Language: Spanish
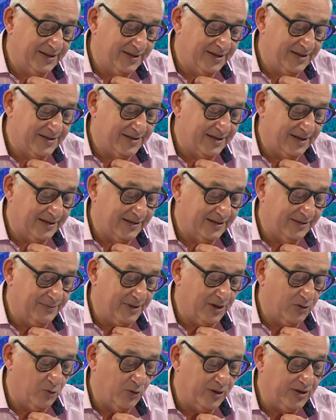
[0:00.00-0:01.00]
interesa que
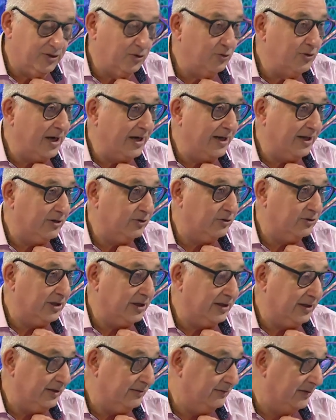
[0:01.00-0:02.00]
me cuente una
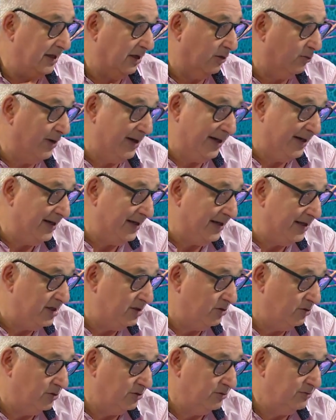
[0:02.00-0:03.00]
anécdota que, de la cual he
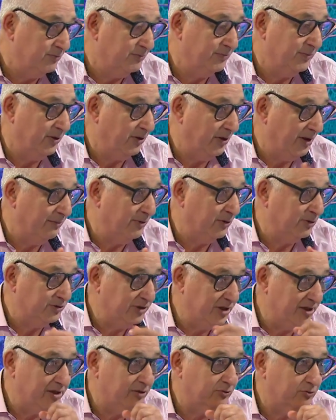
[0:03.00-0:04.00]
leído, pero ahora me
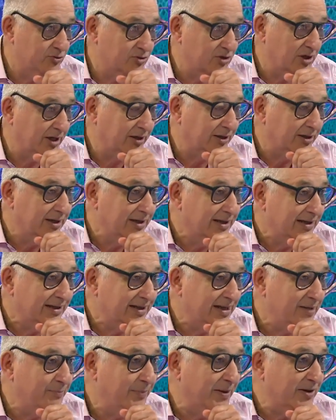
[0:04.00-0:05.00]
gustaría escuchar
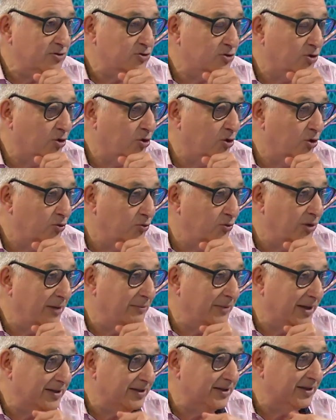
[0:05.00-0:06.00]
qué pasó con
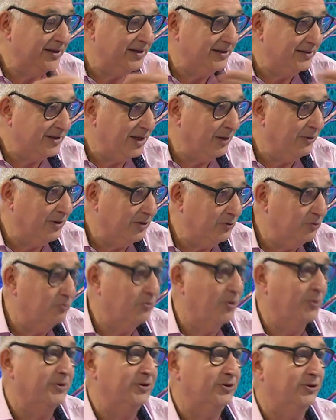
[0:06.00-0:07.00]
una madre que estaba en
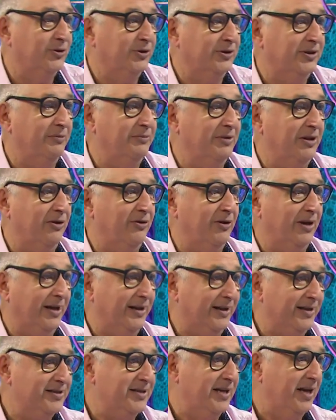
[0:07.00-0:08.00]
un momento determinado en
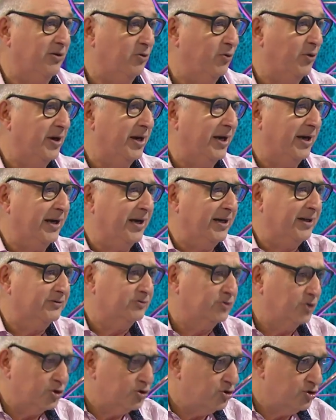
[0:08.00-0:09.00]
la calle Ascuénaga
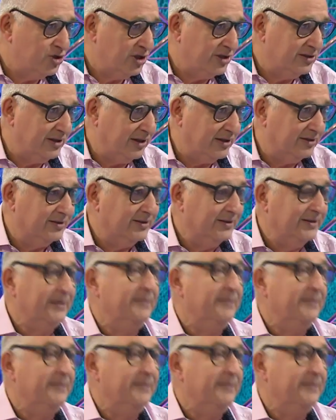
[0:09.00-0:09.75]
280,